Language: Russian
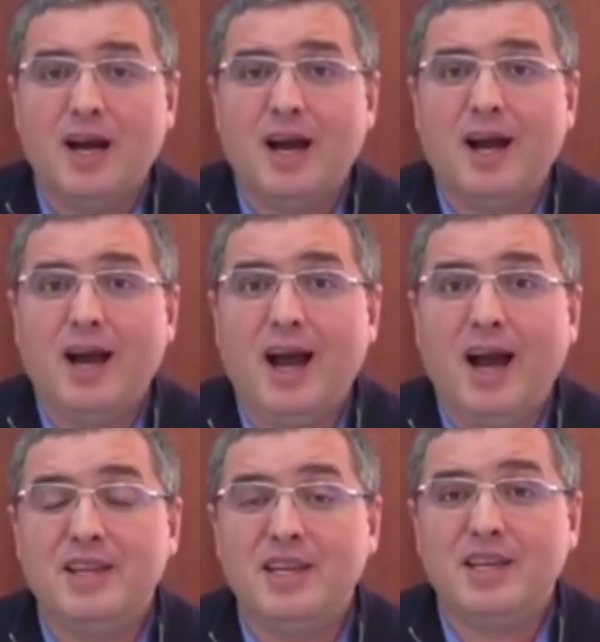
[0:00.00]
э,
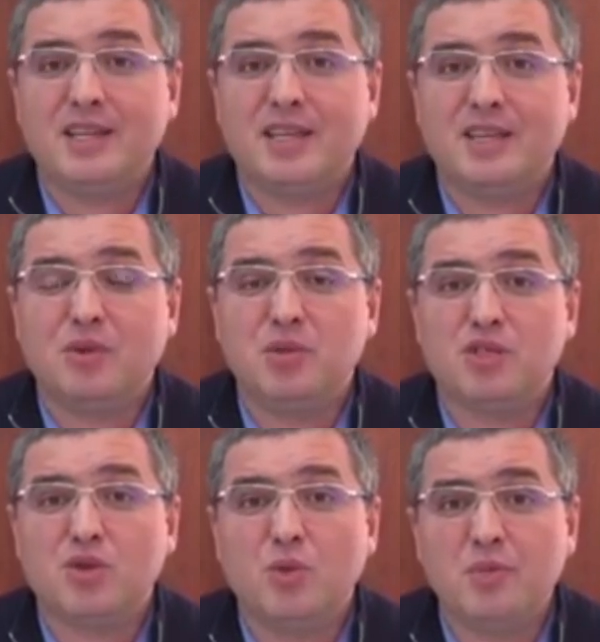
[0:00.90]
они хотят
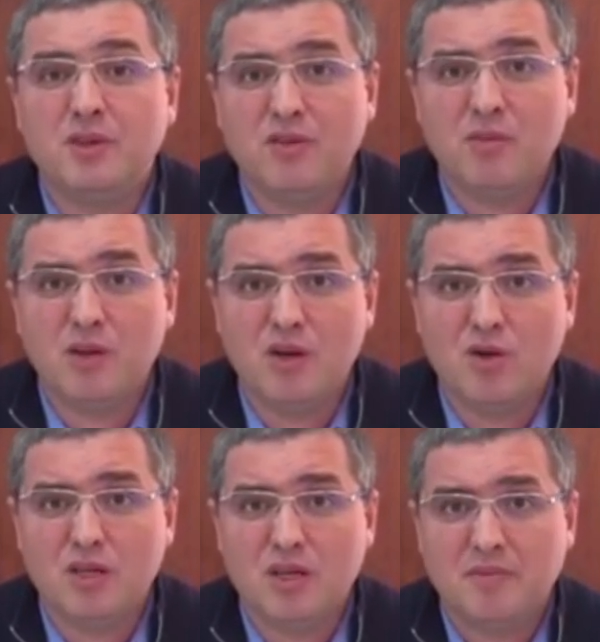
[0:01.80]
вообще закупить 2
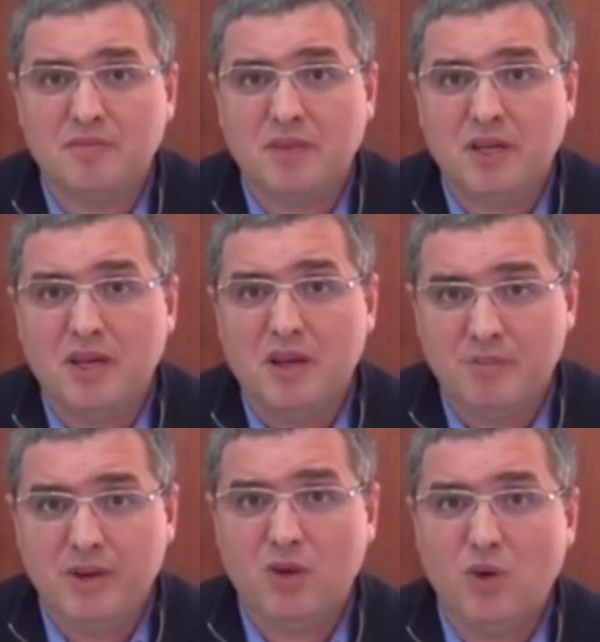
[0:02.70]
миллиона.
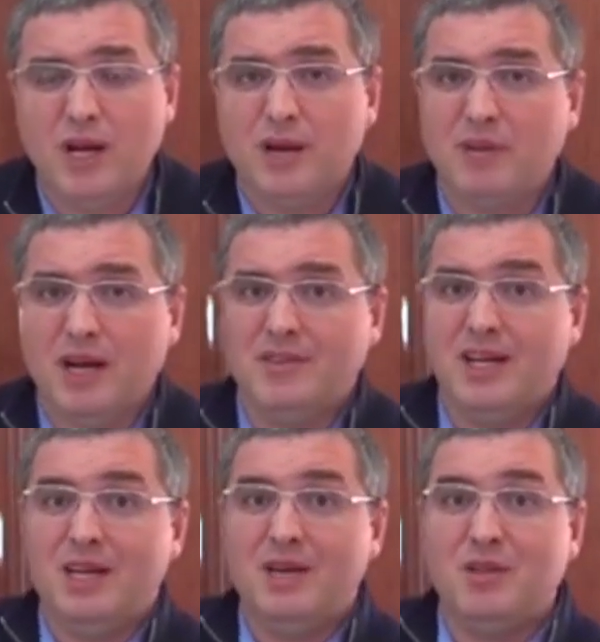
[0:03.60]
Прикольно,
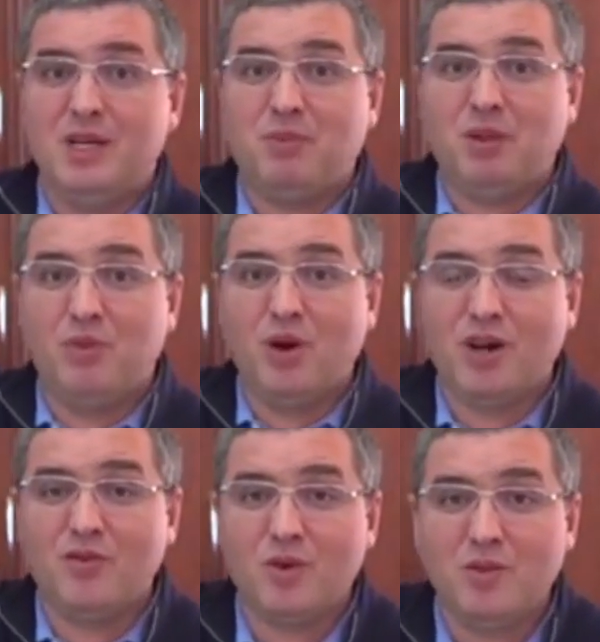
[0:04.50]
правда? Иметь под
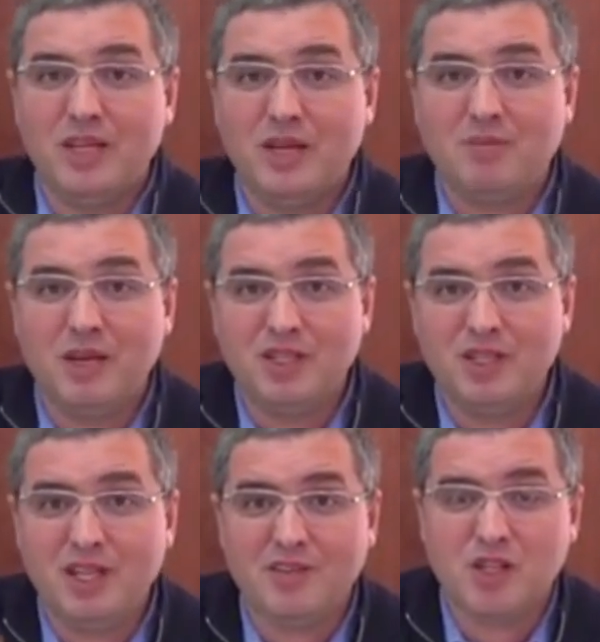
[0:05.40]
боком в Румынии по
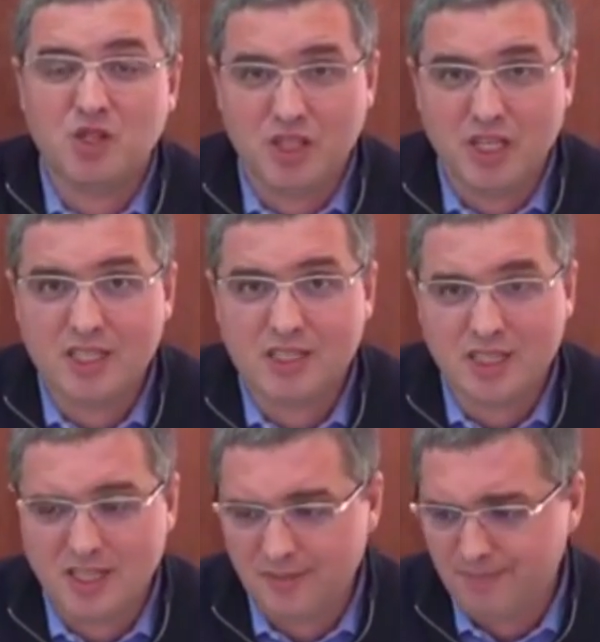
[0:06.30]
1 евро 4
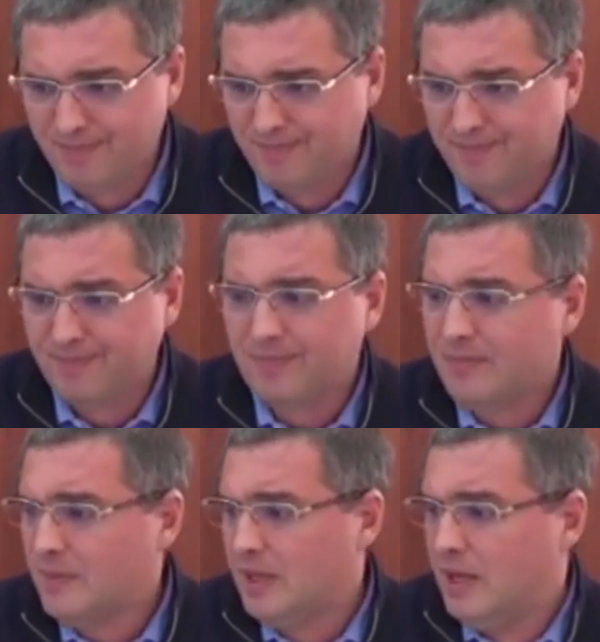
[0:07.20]
цента.
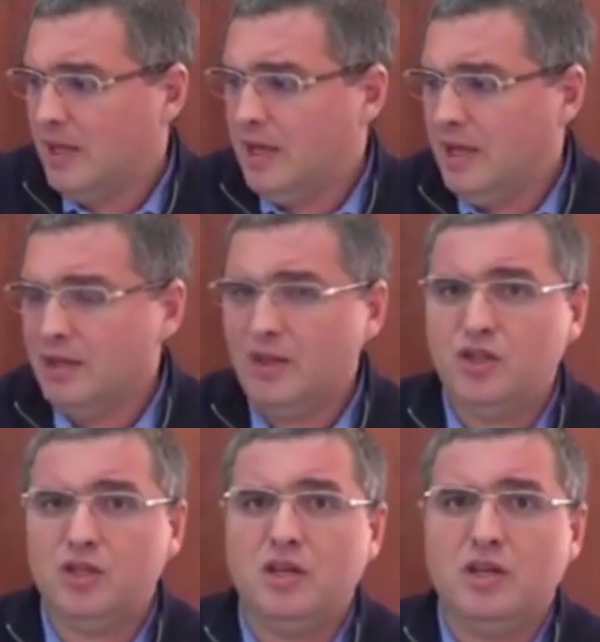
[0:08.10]

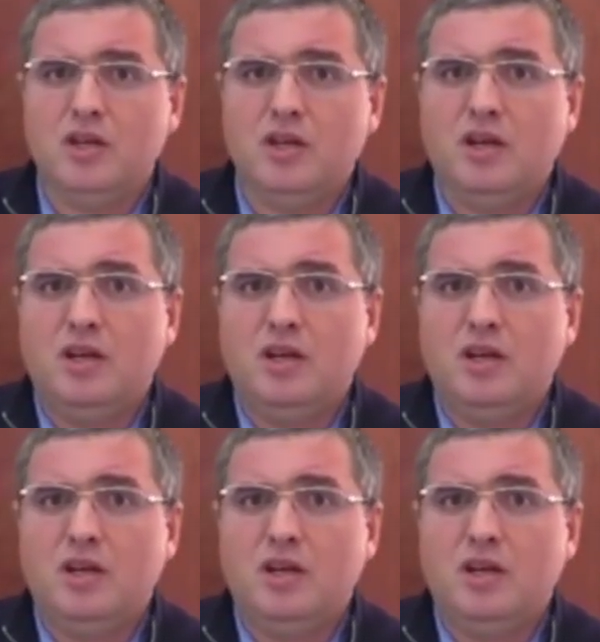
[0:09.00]
Значит,